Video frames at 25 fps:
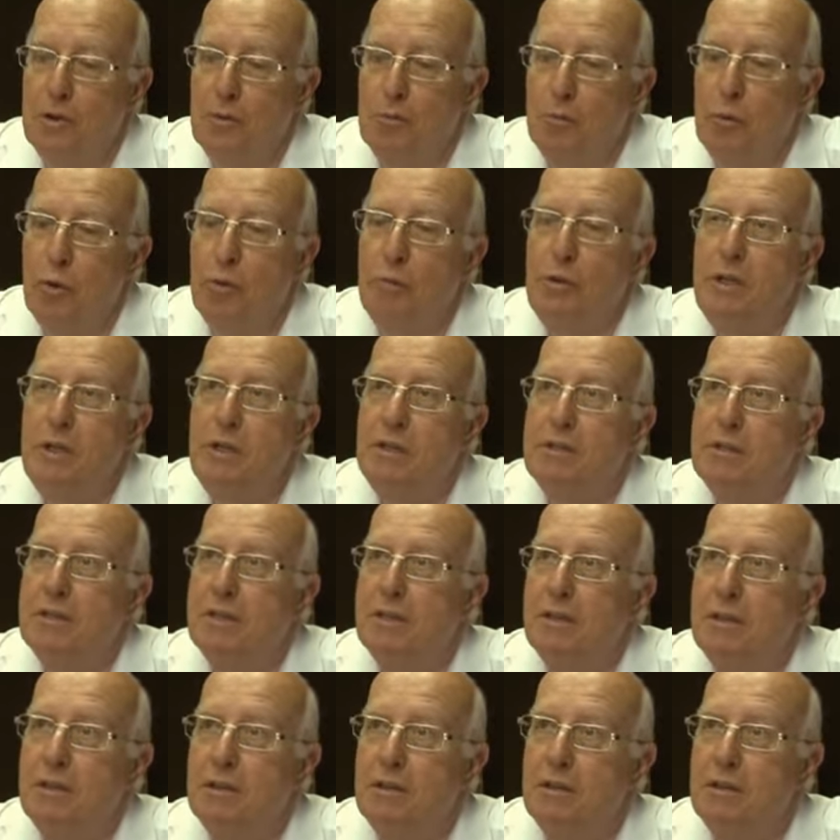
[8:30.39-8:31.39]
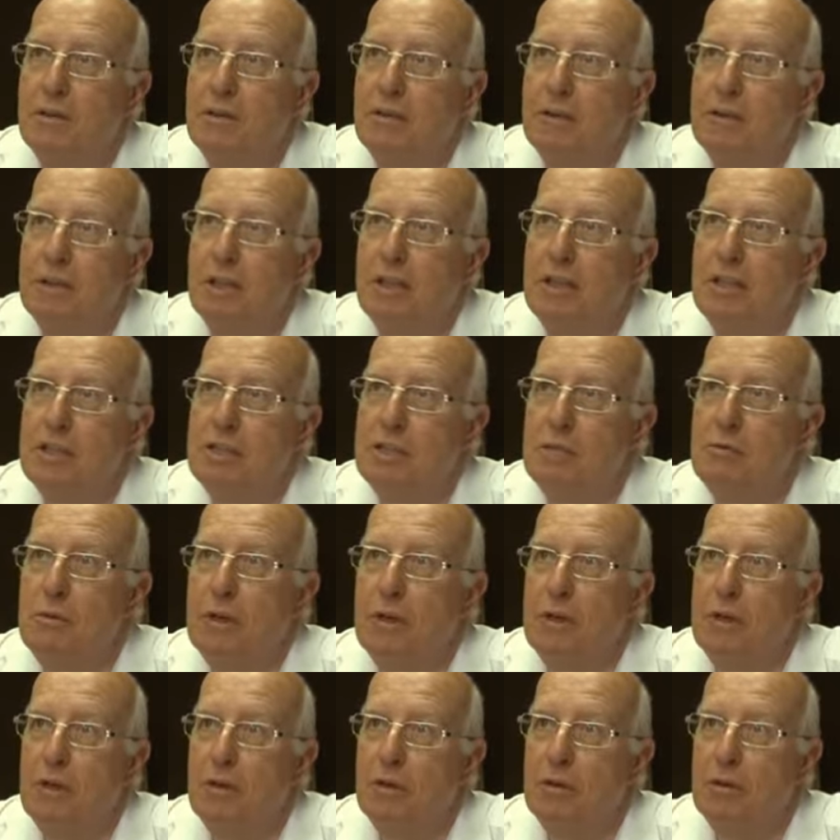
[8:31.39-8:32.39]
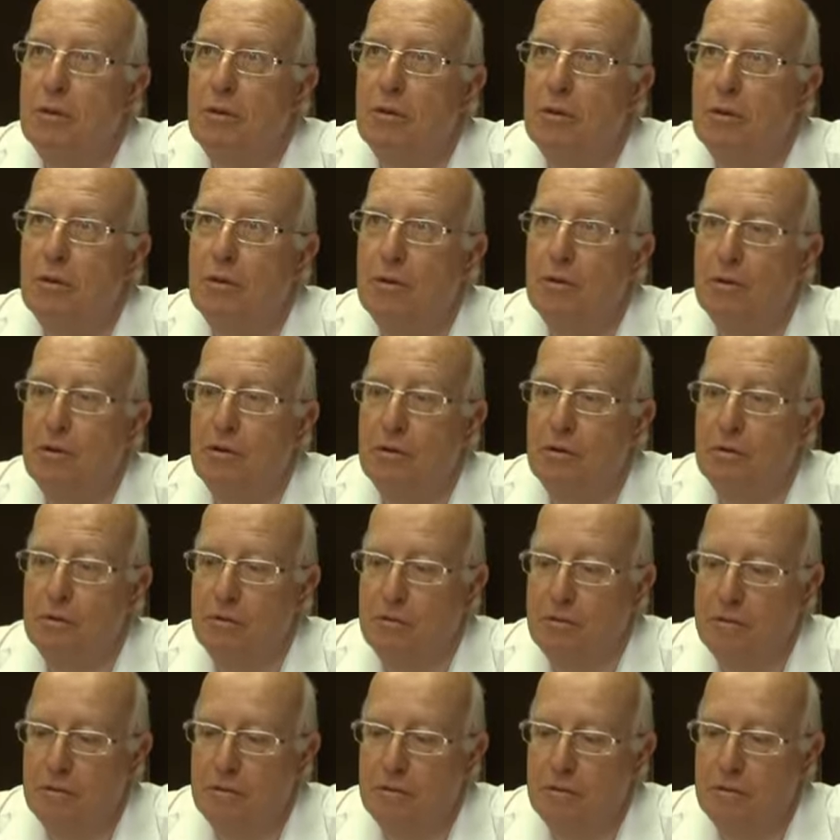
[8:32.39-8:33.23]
mobiliser 15 euh, 000 euh,